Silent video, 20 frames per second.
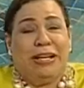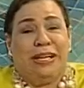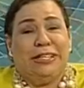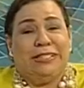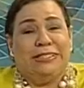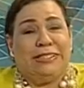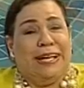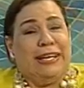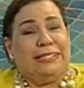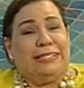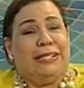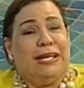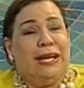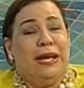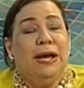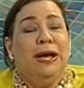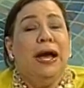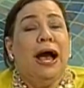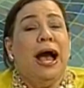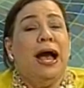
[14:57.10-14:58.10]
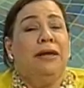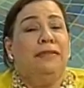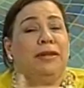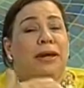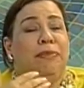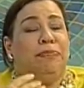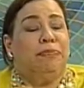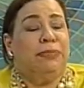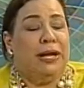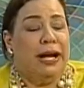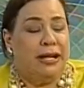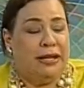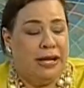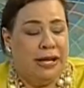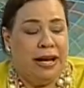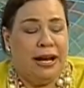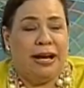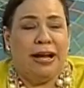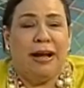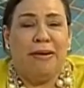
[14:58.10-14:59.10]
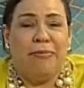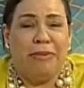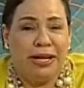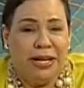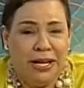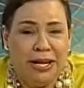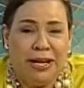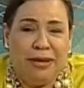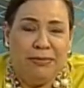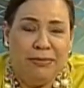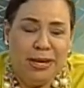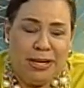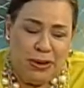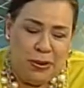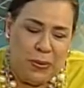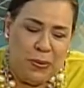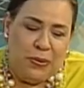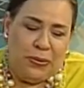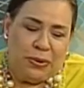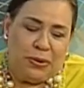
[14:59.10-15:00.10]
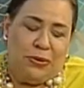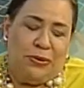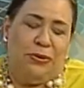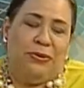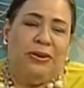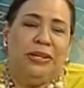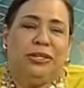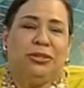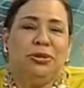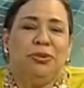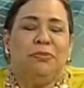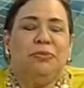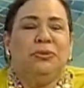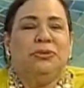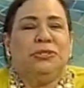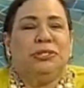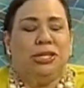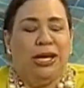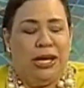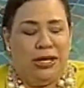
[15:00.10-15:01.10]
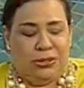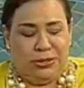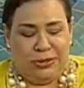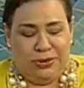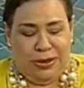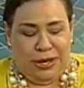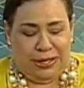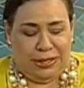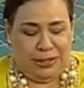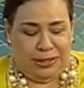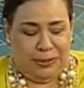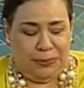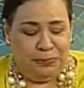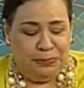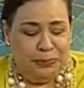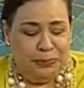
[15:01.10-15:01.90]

que se hace detrás de la cámara es el mejor con estos muchachos aquí.